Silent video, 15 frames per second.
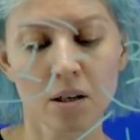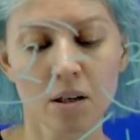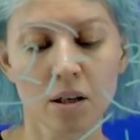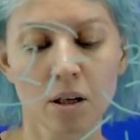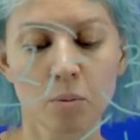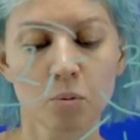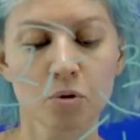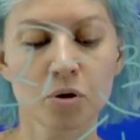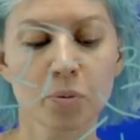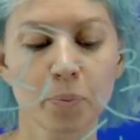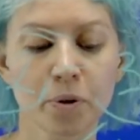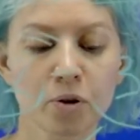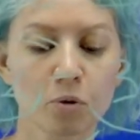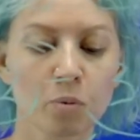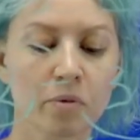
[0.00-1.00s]
будем
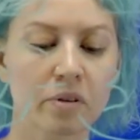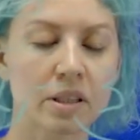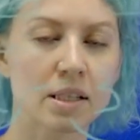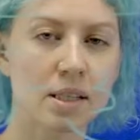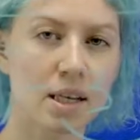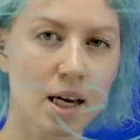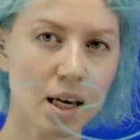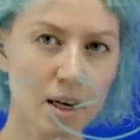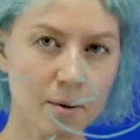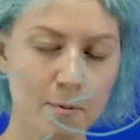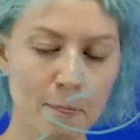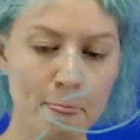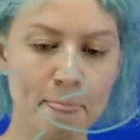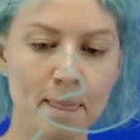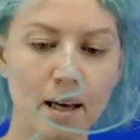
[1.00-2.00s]
придумывать идеи
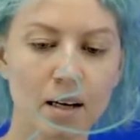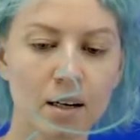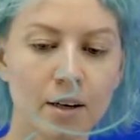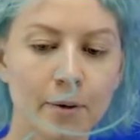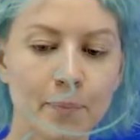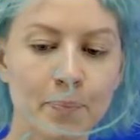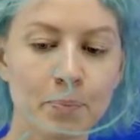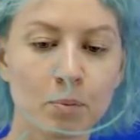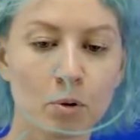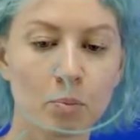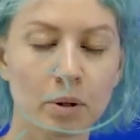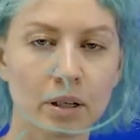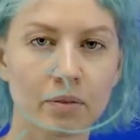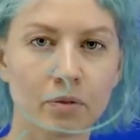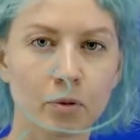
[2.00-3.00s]
по
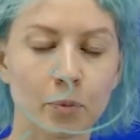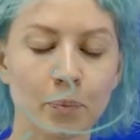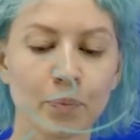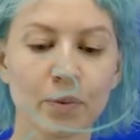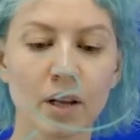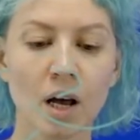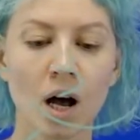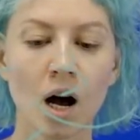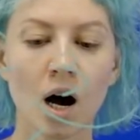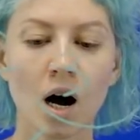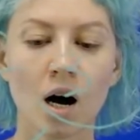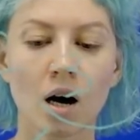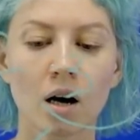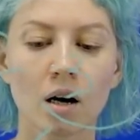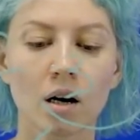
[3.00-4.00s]
брифу,
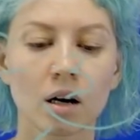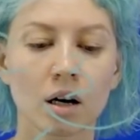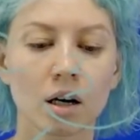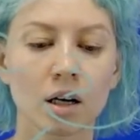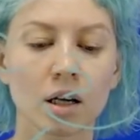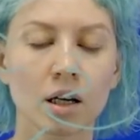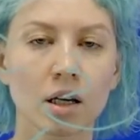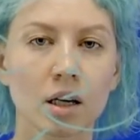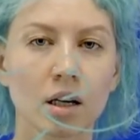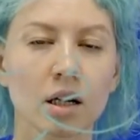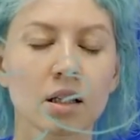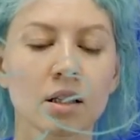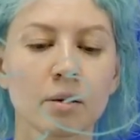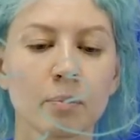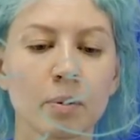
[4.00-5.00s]
а,
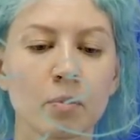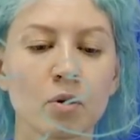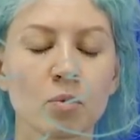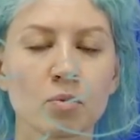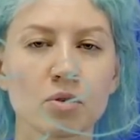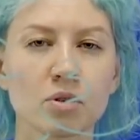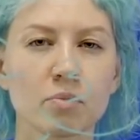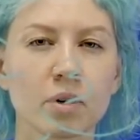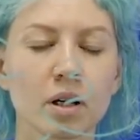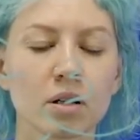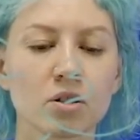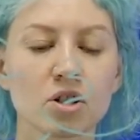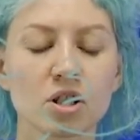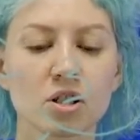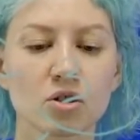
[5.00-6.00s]
это, по-моему,
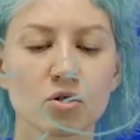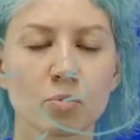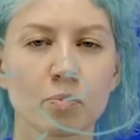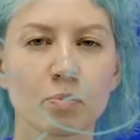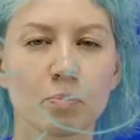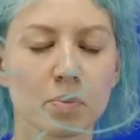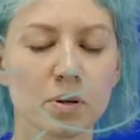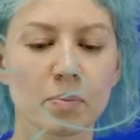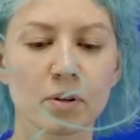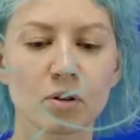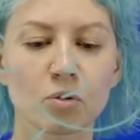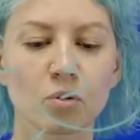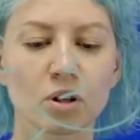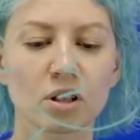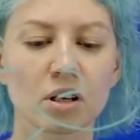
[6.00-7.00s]
занимает, сейчас я еще
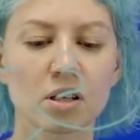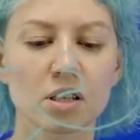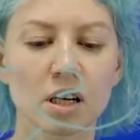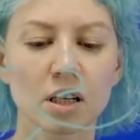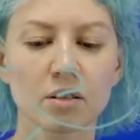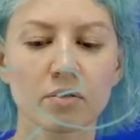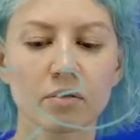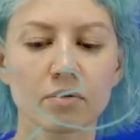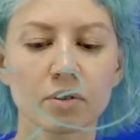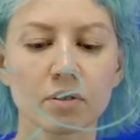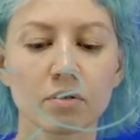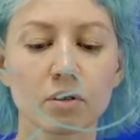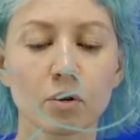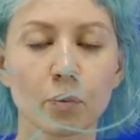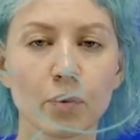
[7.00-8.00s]
посмотрю, когда сайт вам
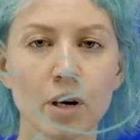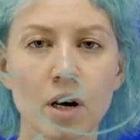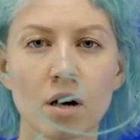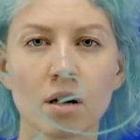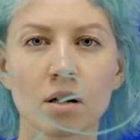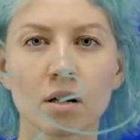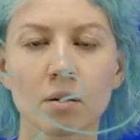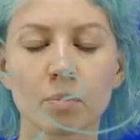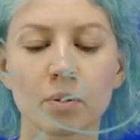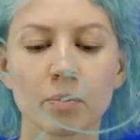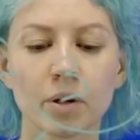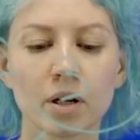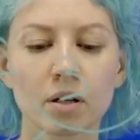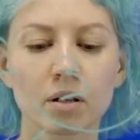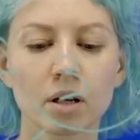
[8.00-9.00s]
выведу, а,
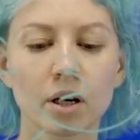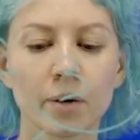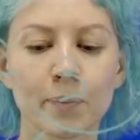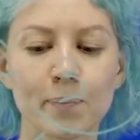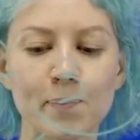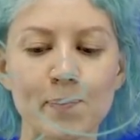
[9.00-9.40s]
примерно